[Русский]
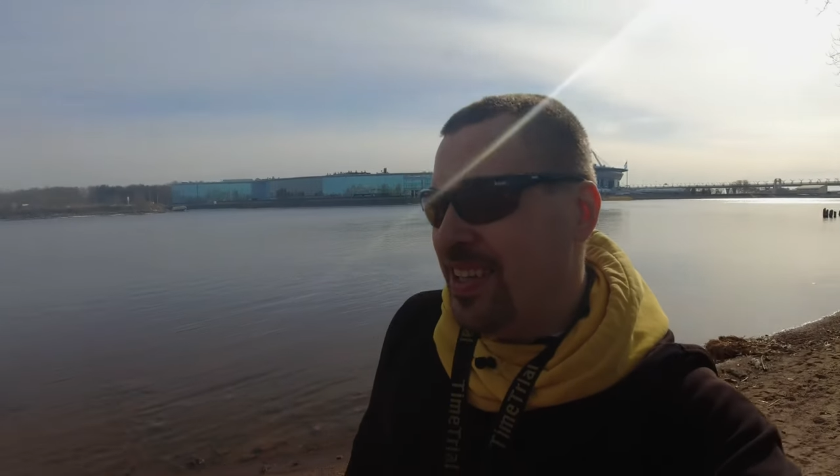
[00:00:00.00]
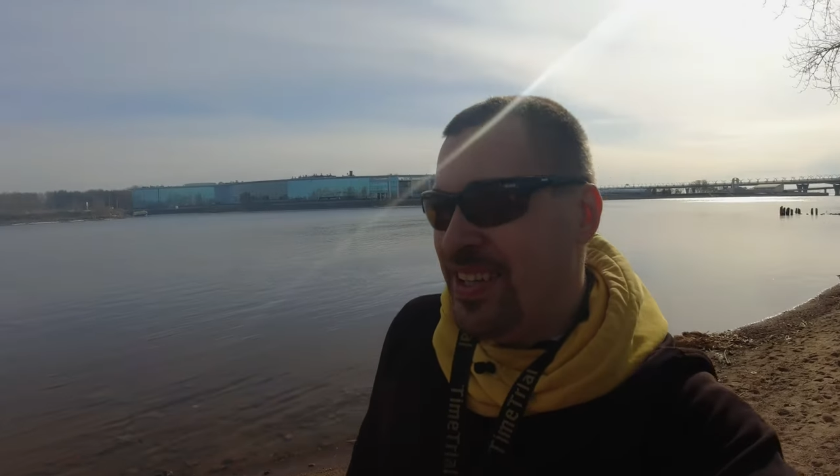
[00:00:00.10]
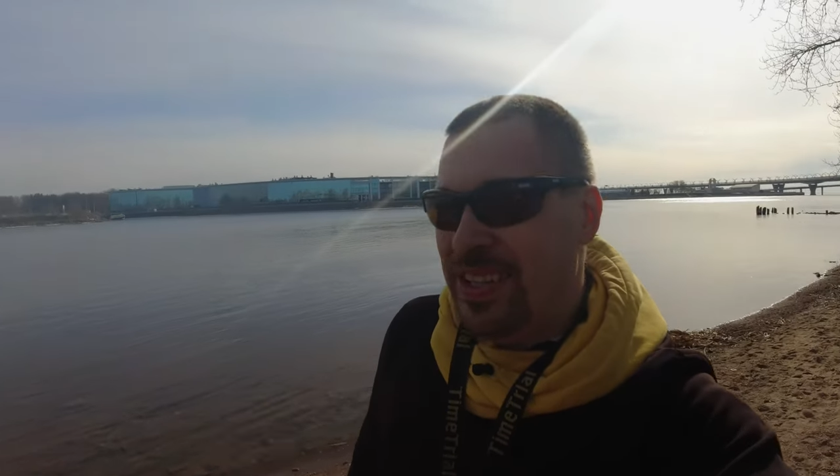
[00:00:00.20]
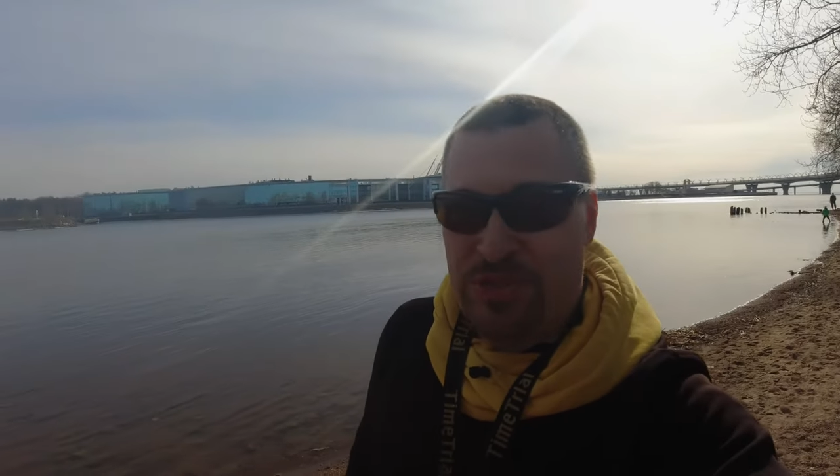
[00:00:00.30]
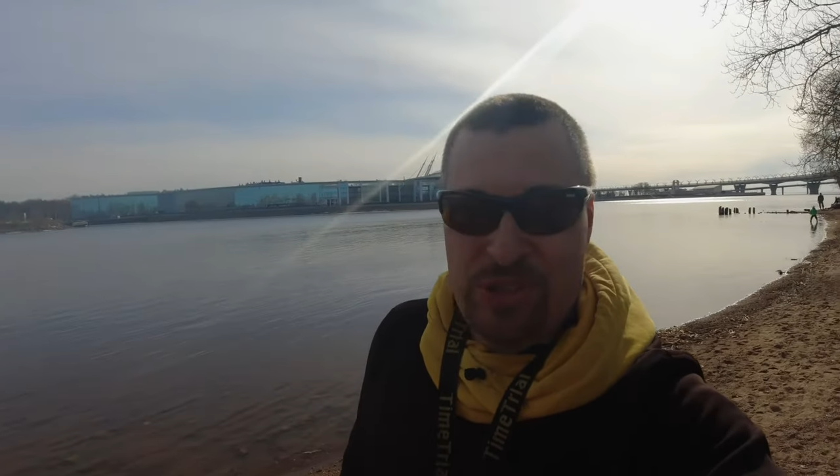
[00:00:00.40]

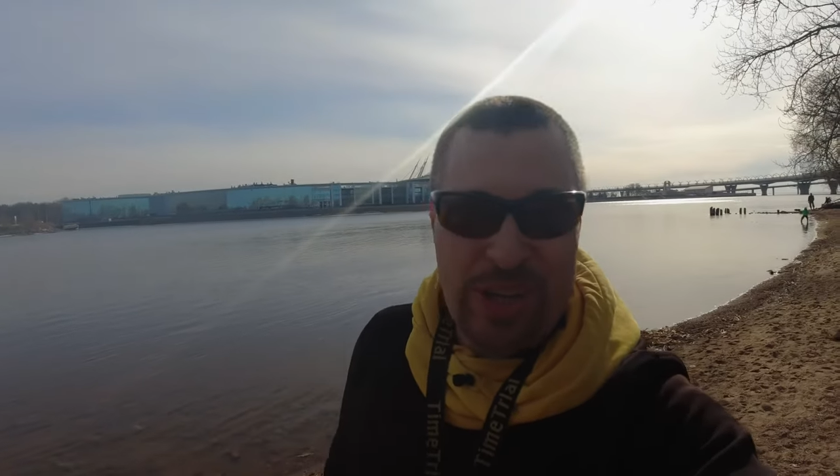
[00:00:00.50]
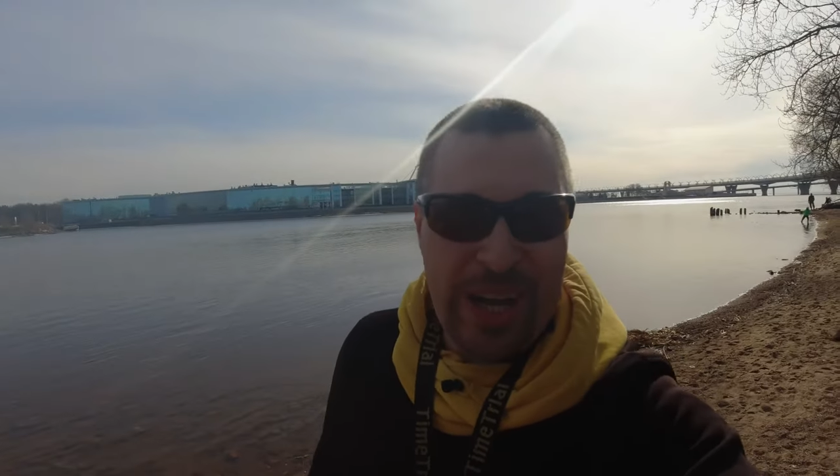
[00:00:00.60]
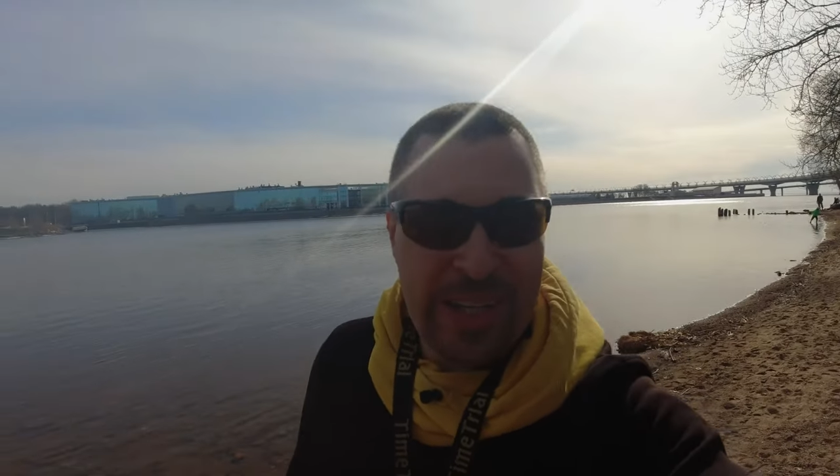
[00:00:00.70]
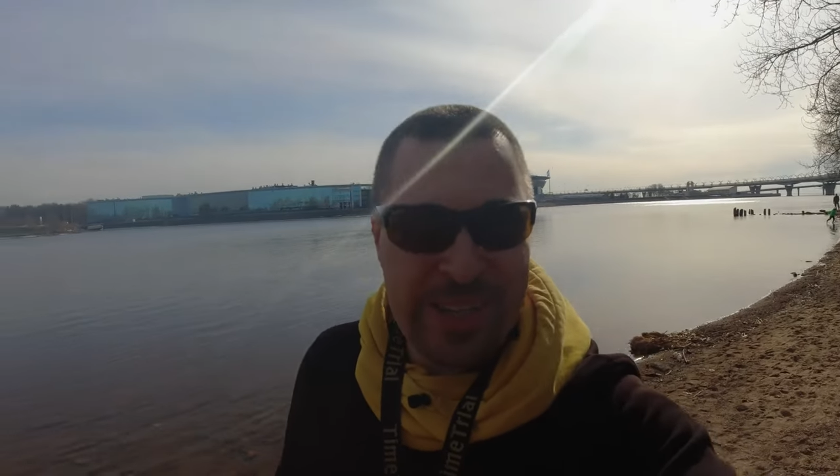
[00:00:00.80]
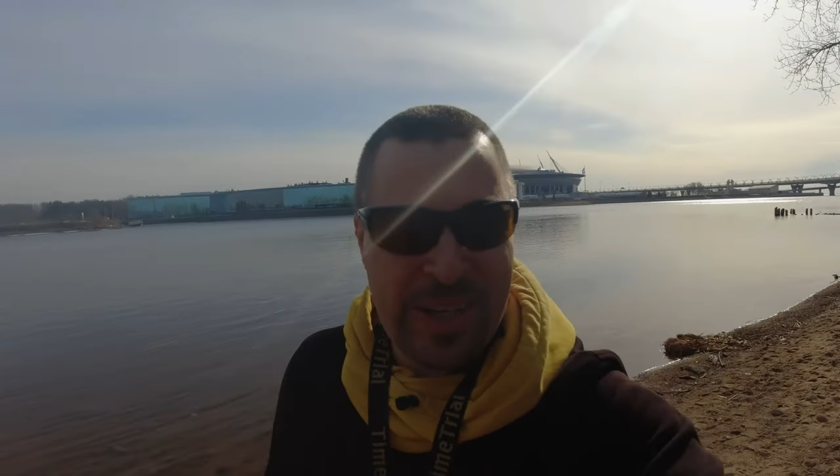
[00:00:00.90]
И
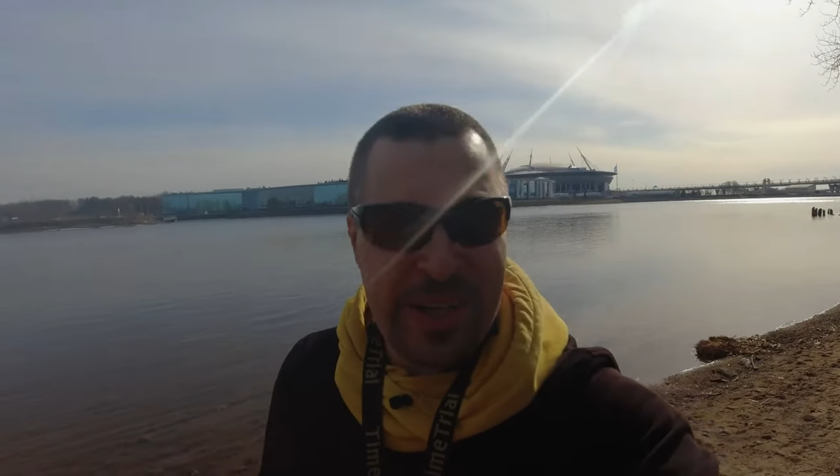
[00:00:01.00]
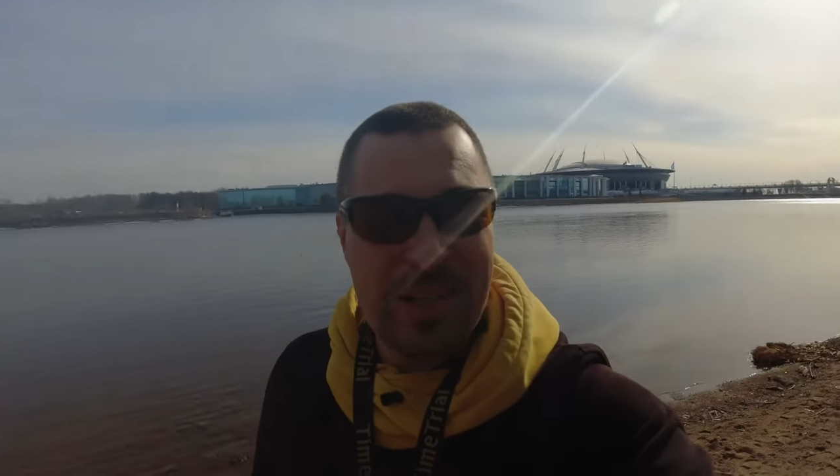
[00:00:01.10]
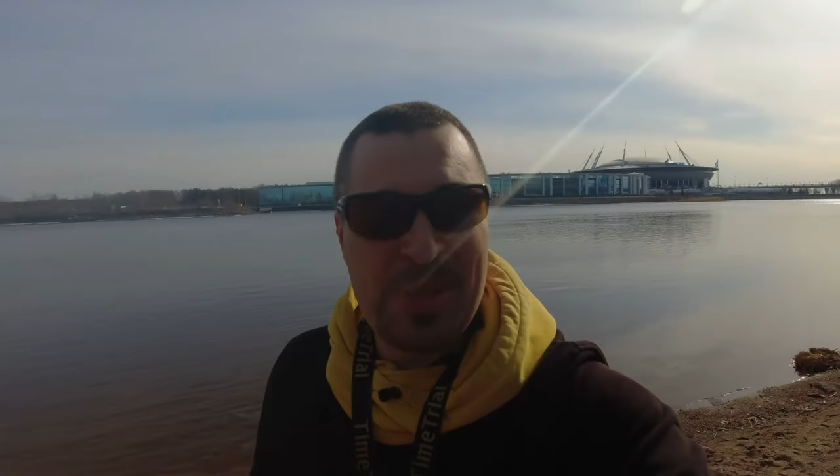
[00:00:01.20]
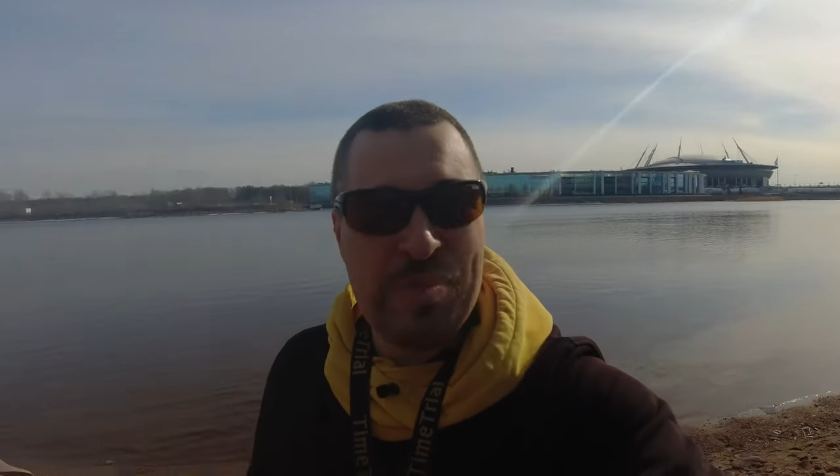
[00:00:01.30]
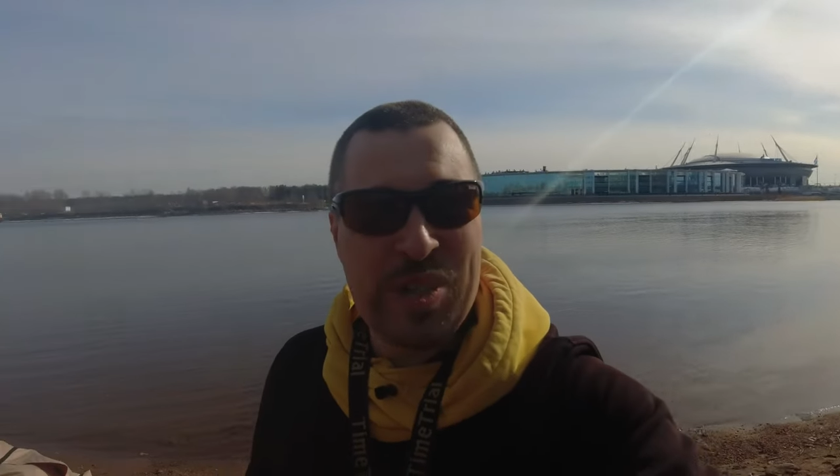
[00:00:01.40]
вчера
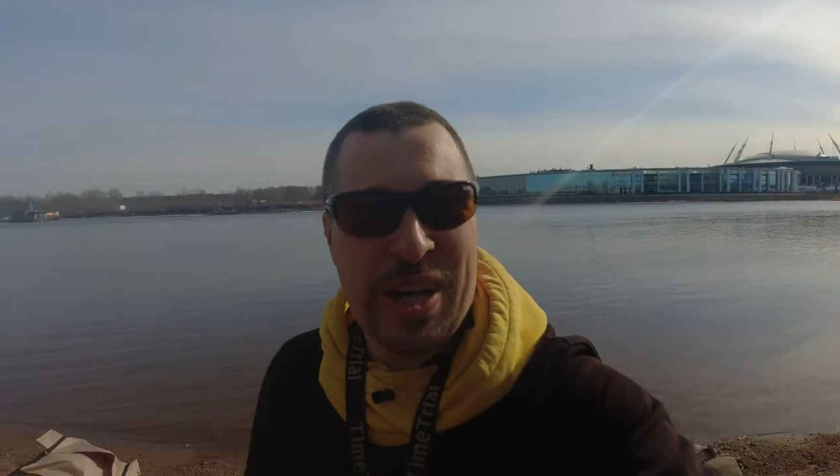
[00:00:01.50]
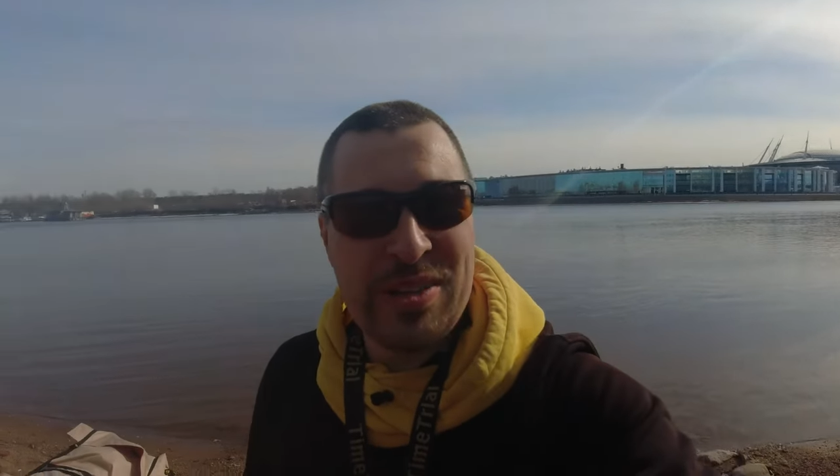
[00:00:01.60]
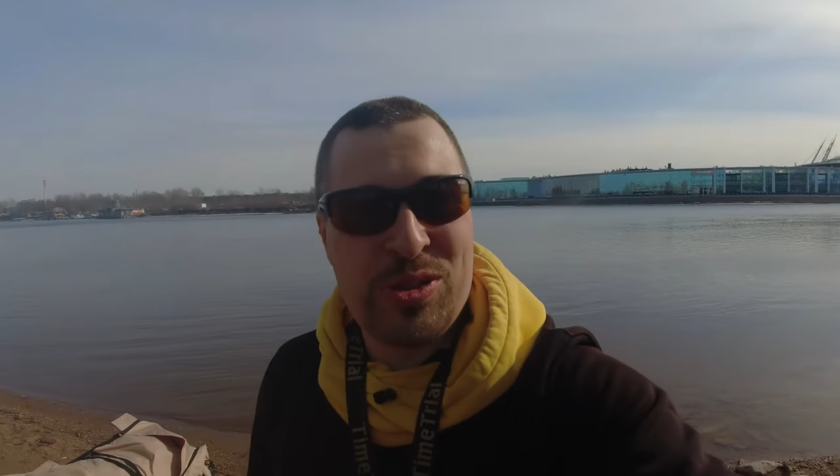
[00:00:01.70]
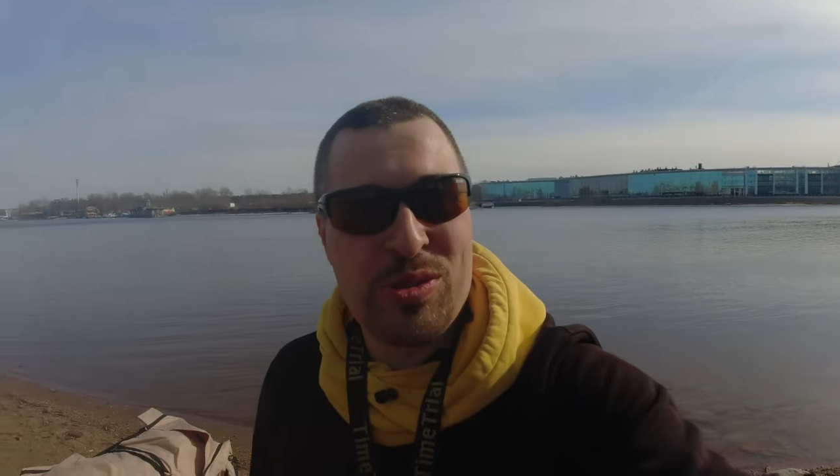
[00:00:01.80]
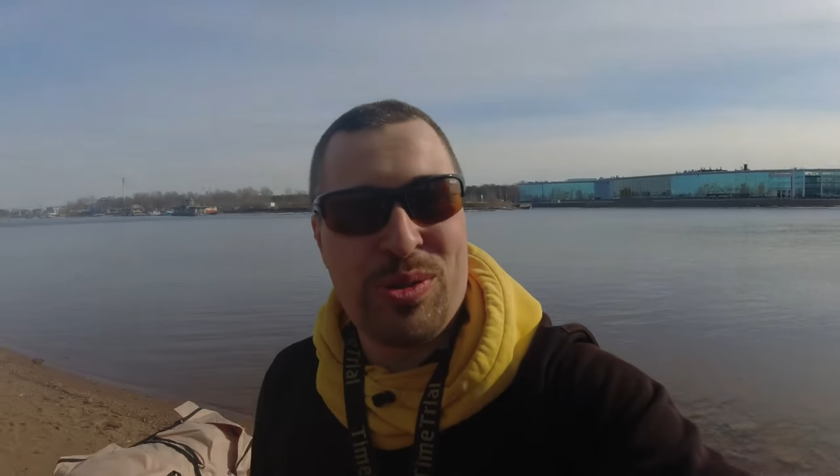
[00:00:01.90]
открыли
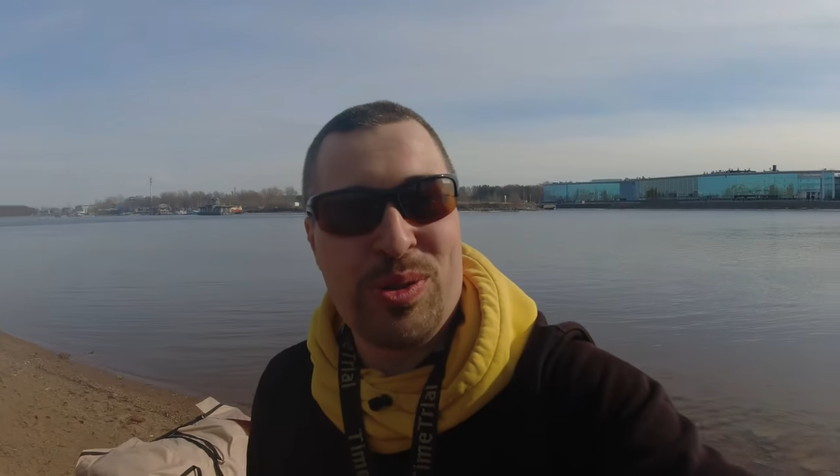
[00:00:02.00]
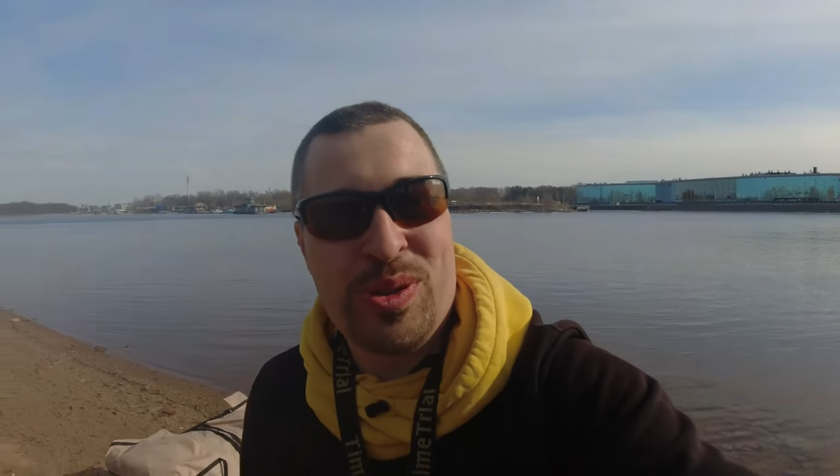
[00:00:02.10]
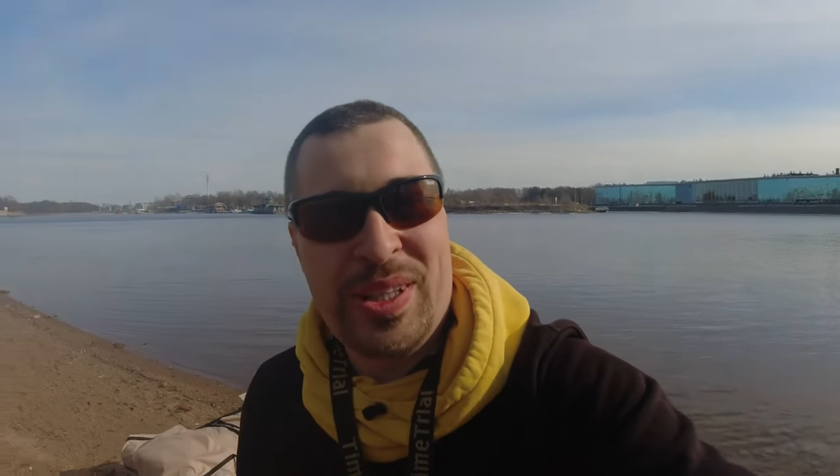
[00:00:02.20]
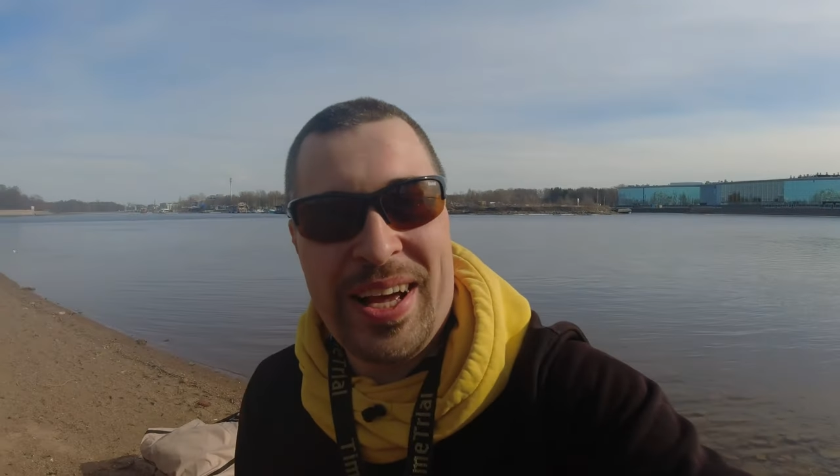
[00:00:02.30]
навигацию